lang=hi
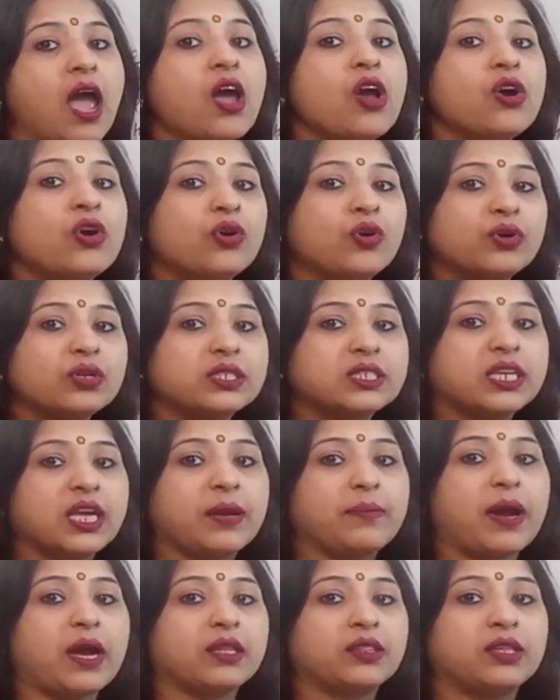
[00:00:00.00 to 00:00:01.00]
है
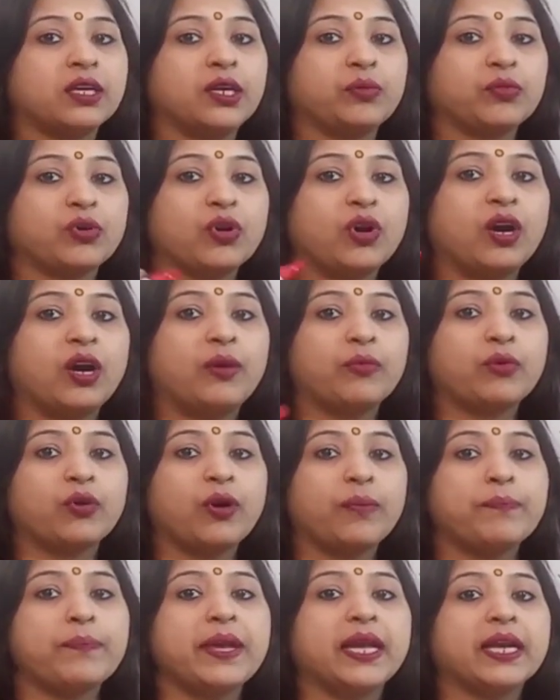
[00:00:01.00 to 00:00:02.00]
उसके बाद धर्म को
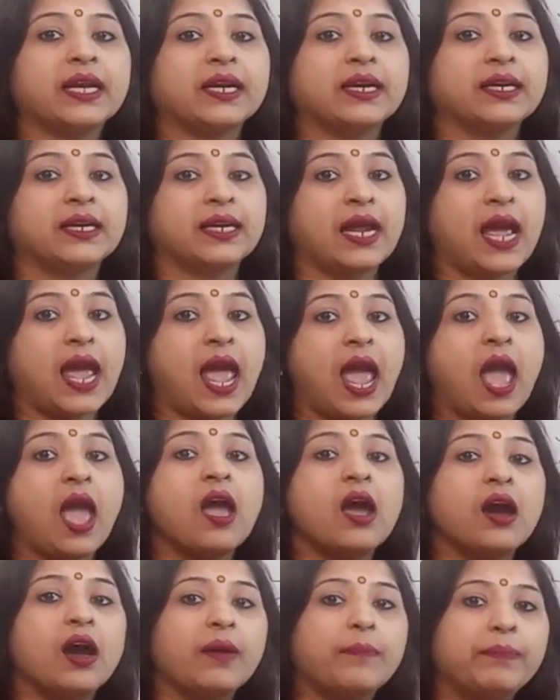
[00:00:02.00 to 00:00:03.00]
हमको पे करना है
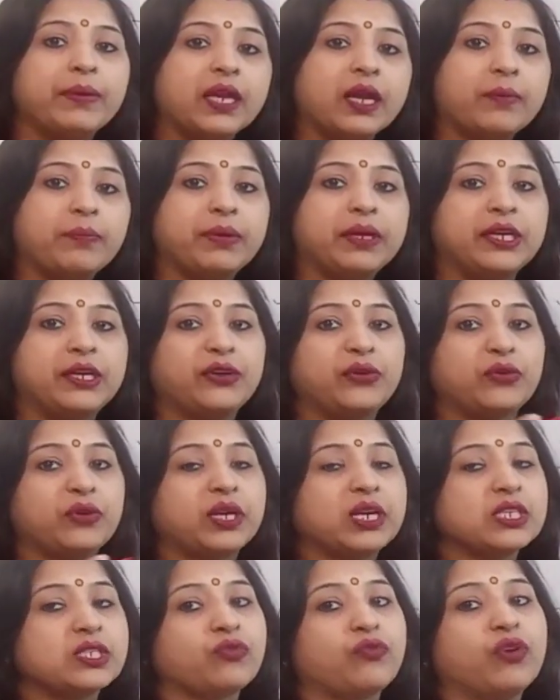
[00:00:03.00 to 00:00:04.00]
अपनी अपनी
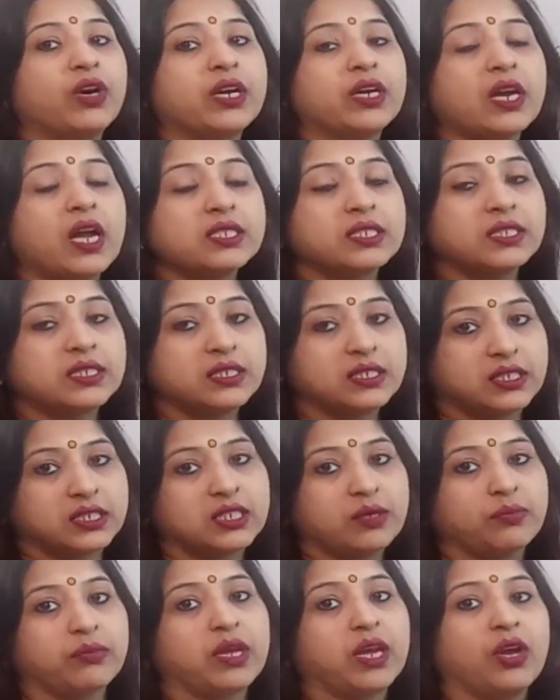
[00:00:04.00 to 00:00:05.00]
ड्यूटीज वरना
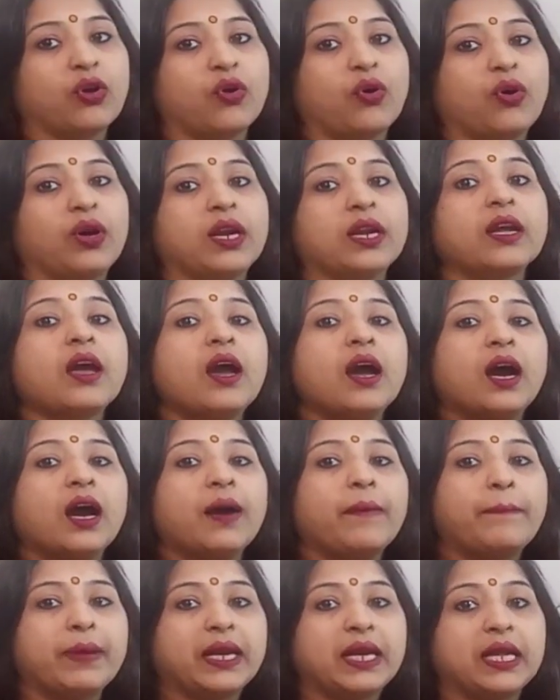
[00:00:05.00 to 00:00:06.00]
सिस्टम के अकॉर्डिंग
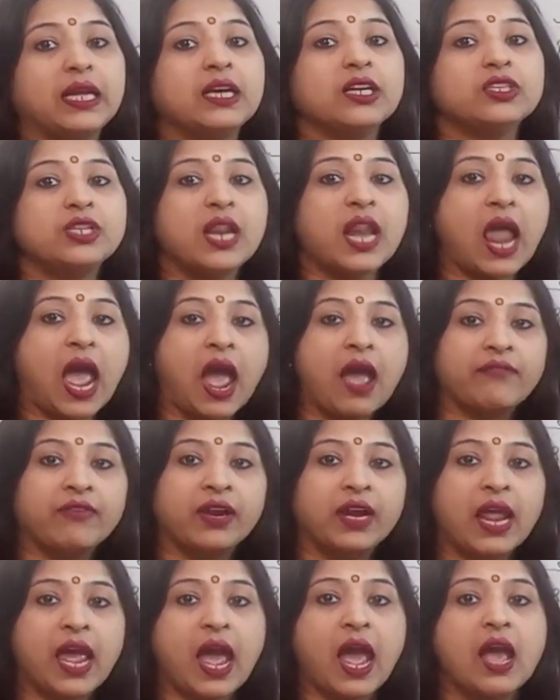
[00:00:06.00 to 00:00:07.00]
अपनी
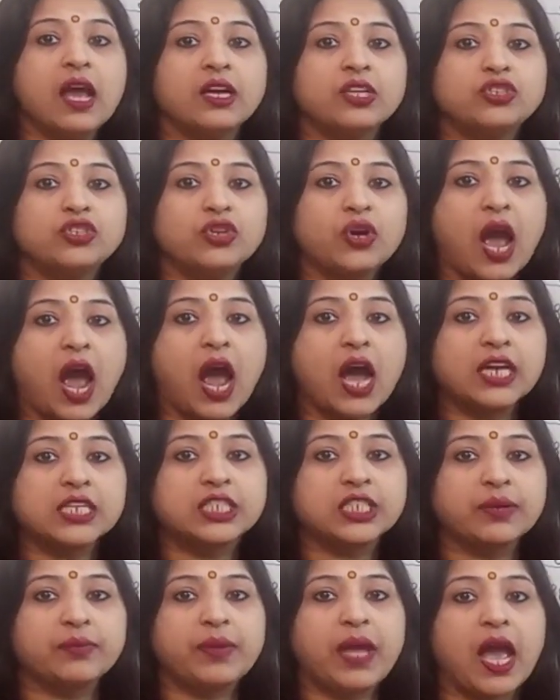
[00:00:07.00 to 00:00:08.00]
लेवल है जो
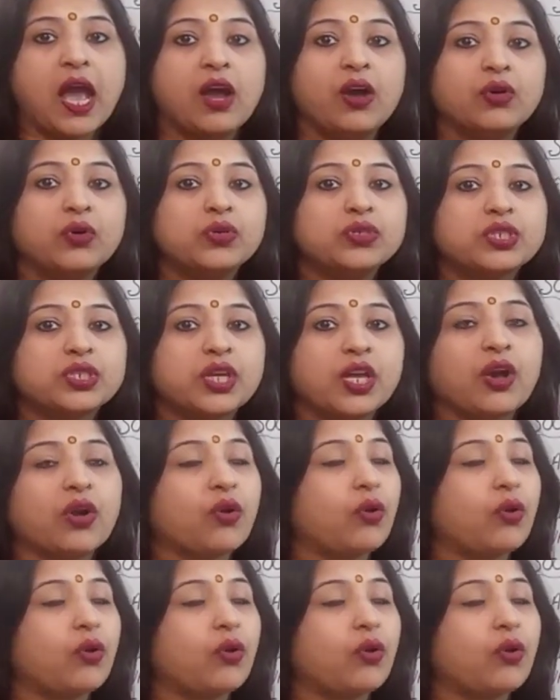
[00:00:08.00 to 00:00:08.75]
आश्रम है उसके